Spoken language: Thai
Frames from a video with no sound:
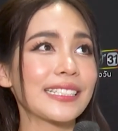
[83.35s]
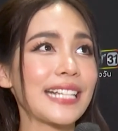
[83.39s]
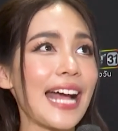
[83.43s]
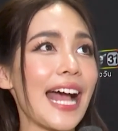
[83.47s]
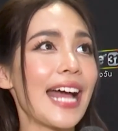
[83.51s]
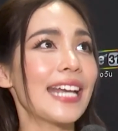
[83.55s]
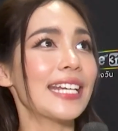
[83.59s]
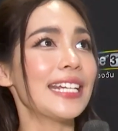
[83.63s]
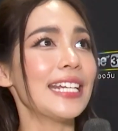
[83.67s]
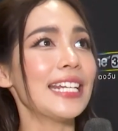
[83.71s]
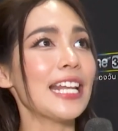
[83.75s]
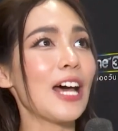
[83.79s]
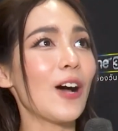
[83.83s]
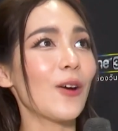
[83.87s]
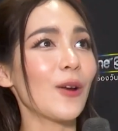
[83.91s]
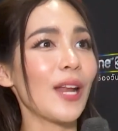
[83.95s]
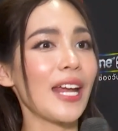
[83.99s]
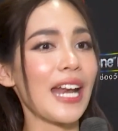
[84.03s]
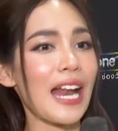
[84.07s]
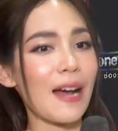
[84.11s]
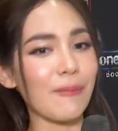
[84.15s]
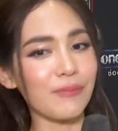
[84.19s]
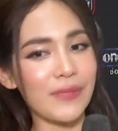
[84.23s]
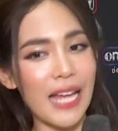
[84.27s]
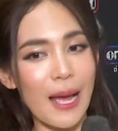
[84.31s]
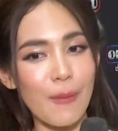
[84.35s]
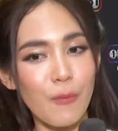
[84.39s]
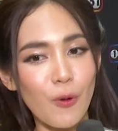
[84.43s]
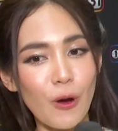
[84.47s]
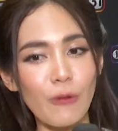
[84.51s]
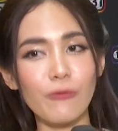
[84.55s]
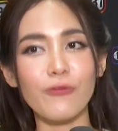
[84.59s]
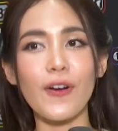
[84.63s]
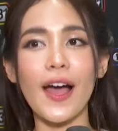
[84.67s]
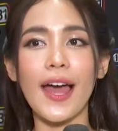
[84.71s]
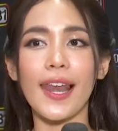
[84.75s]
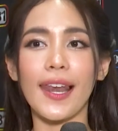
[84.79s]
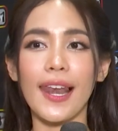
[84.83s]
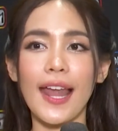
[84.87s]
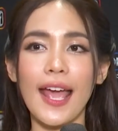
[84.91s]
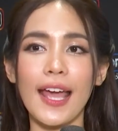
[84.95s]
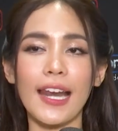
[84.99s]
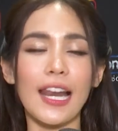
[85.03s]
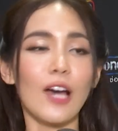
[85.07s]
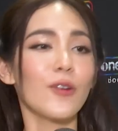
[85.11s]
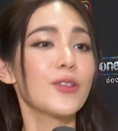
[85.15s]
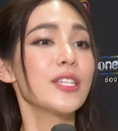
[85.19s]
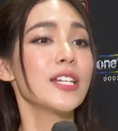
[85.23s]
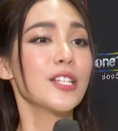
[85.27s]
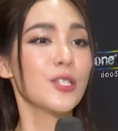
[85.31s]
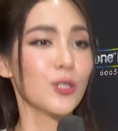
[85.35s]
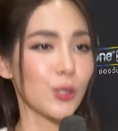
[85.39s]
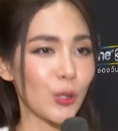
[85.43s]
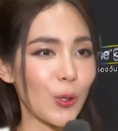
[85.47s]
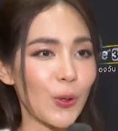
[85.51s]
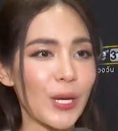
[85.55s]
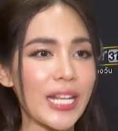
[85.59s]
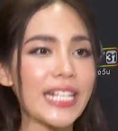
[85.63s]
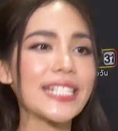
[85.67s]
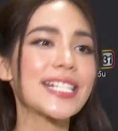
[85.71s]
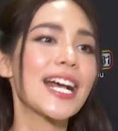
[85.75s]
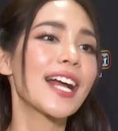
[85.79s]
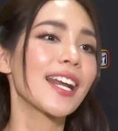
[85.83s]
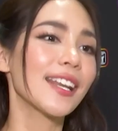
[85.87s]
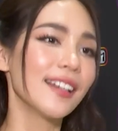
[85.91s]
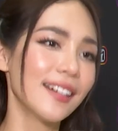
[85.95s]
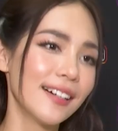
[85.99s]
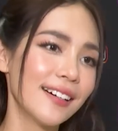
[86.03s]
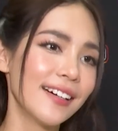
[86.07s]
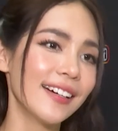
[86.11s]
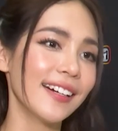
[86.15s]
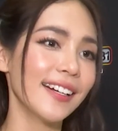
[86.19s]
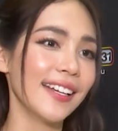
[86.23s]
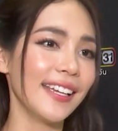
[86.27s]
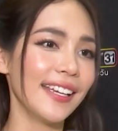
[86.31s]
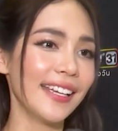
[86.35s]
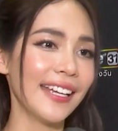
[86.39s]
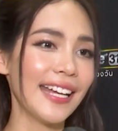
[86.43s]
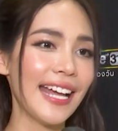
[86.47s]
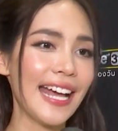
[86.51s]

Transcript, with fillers: การที่เราได้ทำตามความฝันและเรายืนอยู่ตรงนี้จังเลย